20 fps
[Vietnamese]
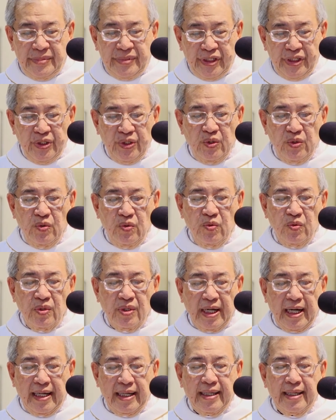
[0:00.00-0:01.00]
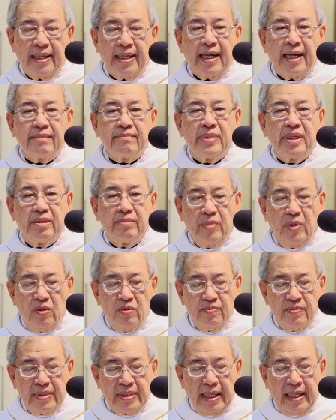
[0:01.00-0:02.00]
Chiều ngày
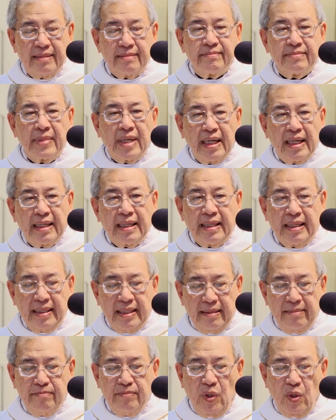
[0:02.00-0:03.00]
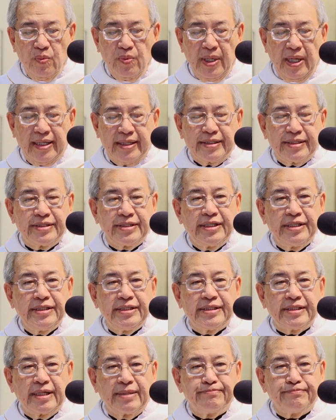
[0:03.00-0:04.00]
24 tháng 3 năm
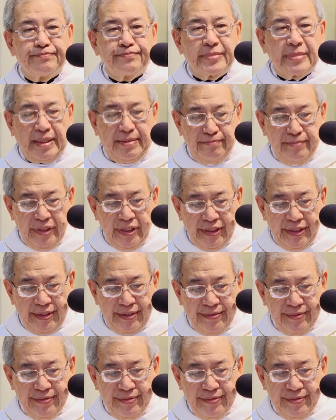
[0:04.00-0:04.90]
1980